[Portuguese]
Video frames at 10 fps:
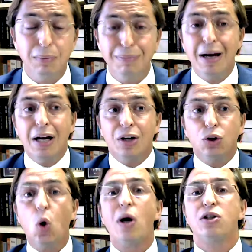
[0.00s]
Então,
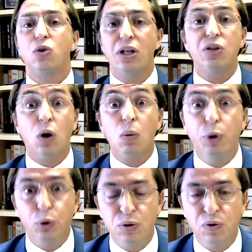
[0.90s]
doações
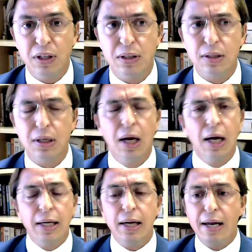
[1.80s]
foram muito difíceis.
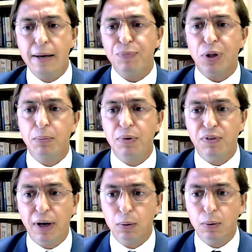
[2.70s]
E aí me
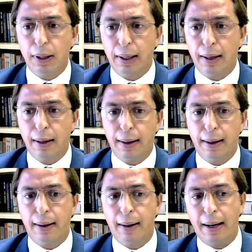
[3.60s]
veio a,
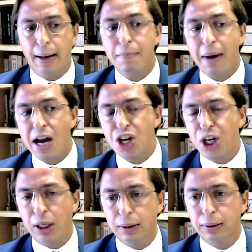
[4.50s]
a, a
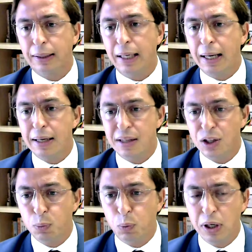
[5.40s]
imagem da
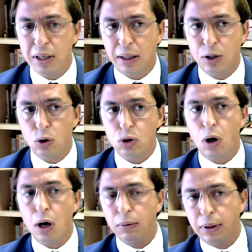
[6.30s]
delegacia de polícia aqui de
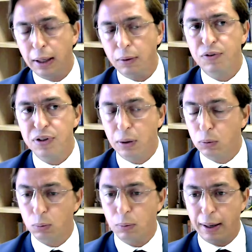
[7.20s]
Osório, que eu
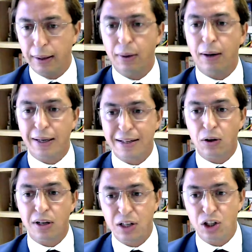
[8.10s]
visito é, nas
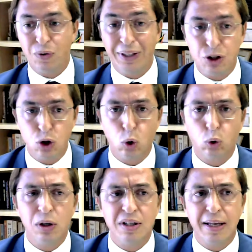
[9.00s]
nossas atividades de
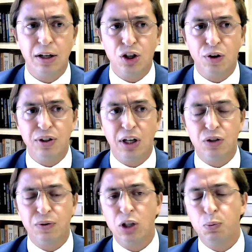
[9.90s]
controle externo de, de
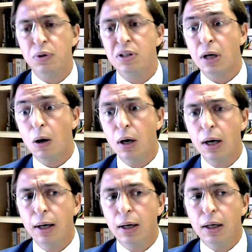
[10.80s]
atividade policial,
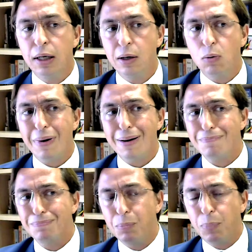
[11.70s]
e
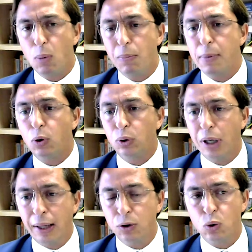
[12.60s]
uma, um problema que o
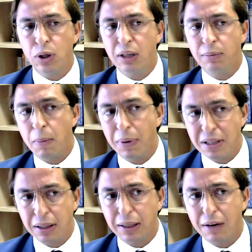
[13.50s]
delegado João Henrique me
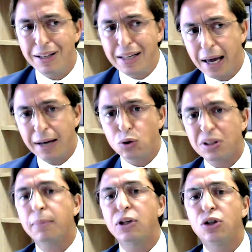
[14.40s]
apresentava, que era
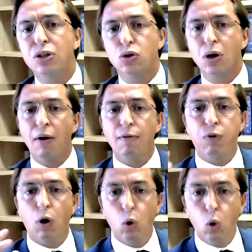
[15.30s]
justamente isso:
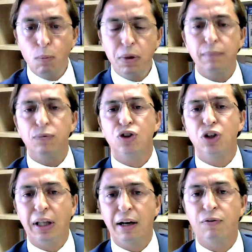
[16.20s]
volume
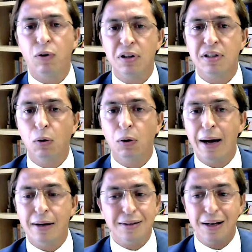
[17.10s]
de telefones
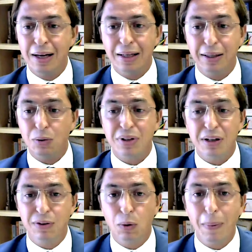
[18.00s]
celulares que não
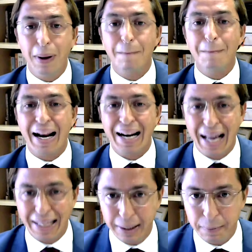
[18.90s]
serviam para
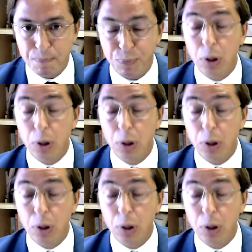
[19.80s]
nada.